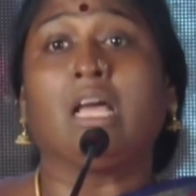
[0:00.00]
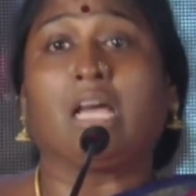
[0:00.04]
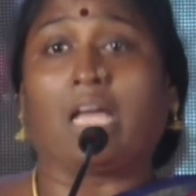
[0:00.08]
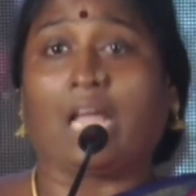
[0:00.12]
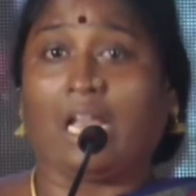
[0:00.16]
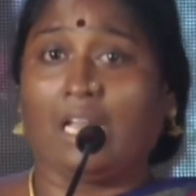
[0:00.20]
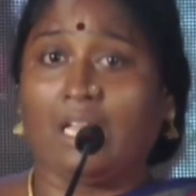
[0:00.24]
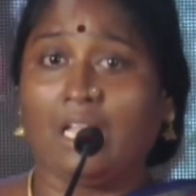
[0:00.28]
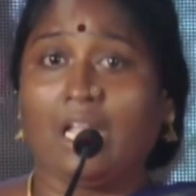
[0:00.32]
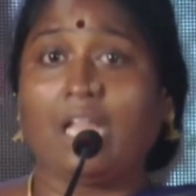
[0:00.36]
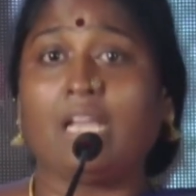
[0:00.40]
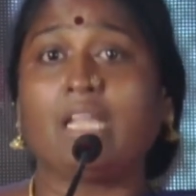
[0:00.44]

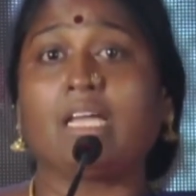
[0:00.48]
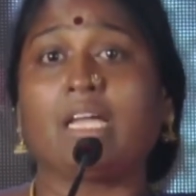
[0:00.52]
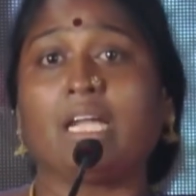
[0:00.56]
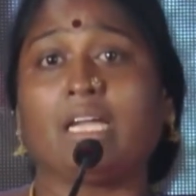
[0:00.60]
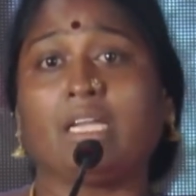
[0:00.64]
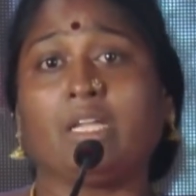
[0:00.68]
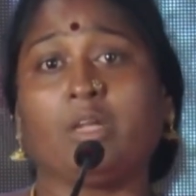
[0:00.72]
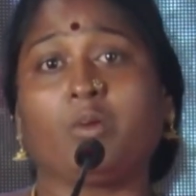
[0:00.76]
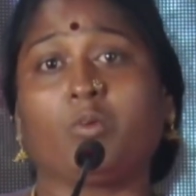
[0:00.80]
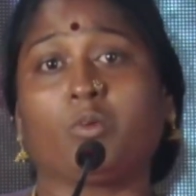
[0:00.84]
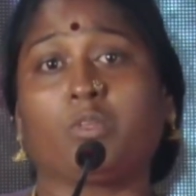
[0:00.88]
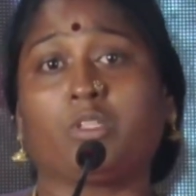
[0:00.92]
கல்யாணம்
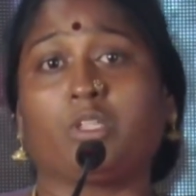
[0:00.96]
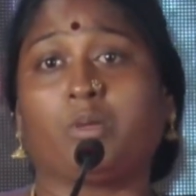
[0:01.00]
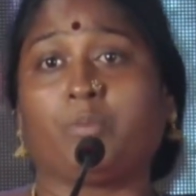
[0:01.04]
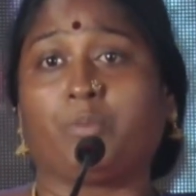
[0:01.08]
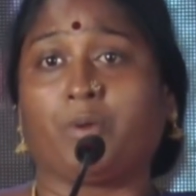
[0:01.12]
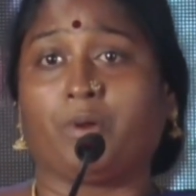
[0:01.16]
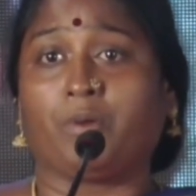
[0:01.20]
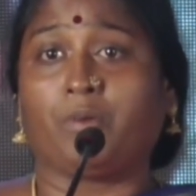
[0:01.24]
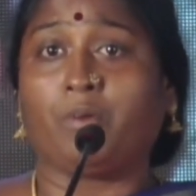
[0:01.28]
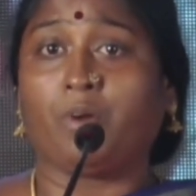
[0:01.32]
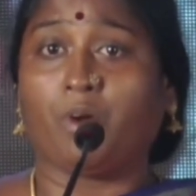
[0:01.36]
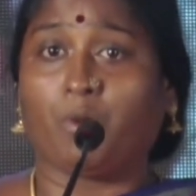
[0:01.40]
கட்டி கொடுத்த
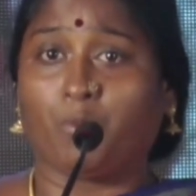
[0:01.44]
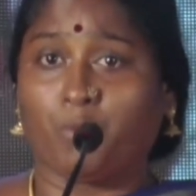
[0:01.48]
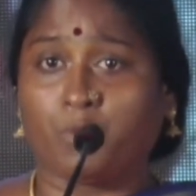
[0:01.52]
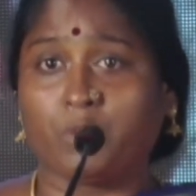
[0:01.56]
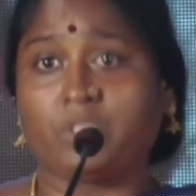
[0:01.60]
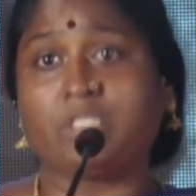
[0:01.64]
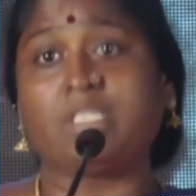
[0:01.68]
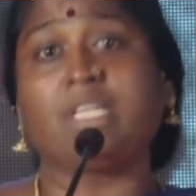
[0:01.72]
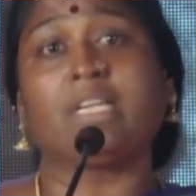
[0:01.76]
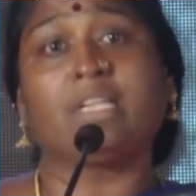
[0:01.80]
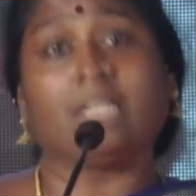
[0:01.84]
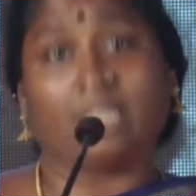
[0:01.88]
பிறகு
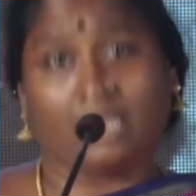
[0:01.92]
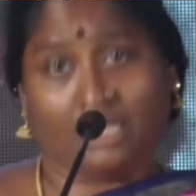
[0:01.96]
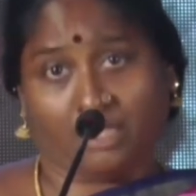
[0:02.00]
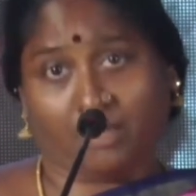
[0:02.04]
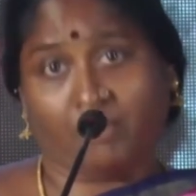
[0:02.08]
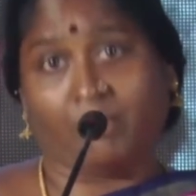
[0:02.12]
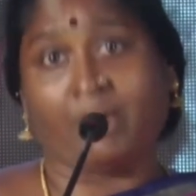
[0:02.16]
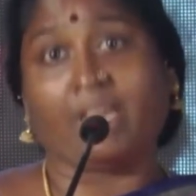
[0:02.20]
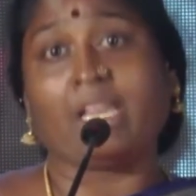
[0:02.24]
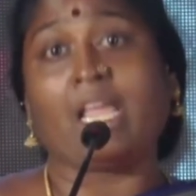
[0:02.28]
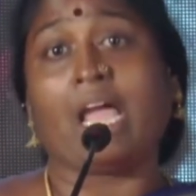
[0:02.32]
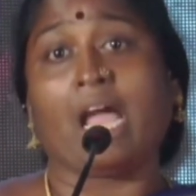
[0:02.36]
புருஷங்கிட்ட
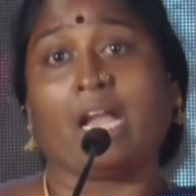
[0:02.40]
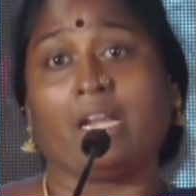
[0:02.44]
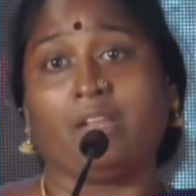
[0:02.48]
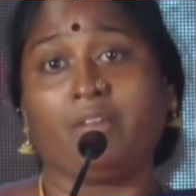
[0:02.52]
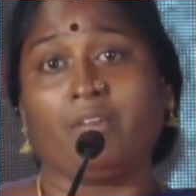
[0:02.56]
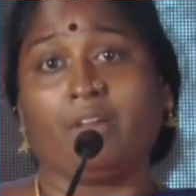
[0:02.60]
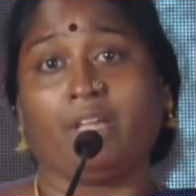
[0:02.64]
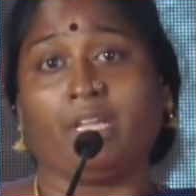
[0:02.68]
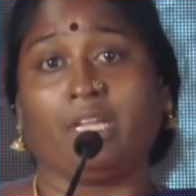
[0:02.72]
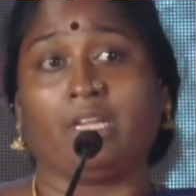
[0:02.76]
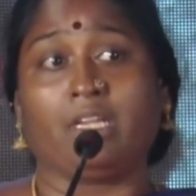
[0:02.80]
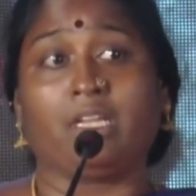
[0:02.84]
இந்த மாதிரி அடி
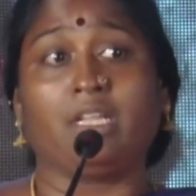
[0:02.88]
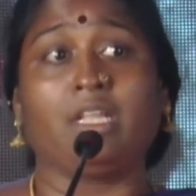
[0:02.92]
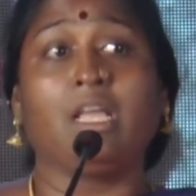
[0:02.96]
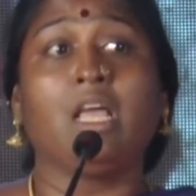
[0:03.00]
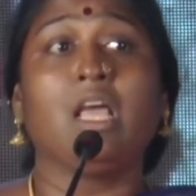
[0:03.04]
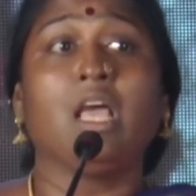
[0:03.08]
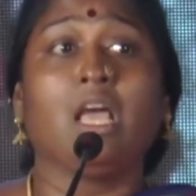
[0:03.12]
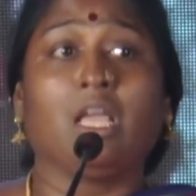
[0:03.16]
வாங்கிட்டு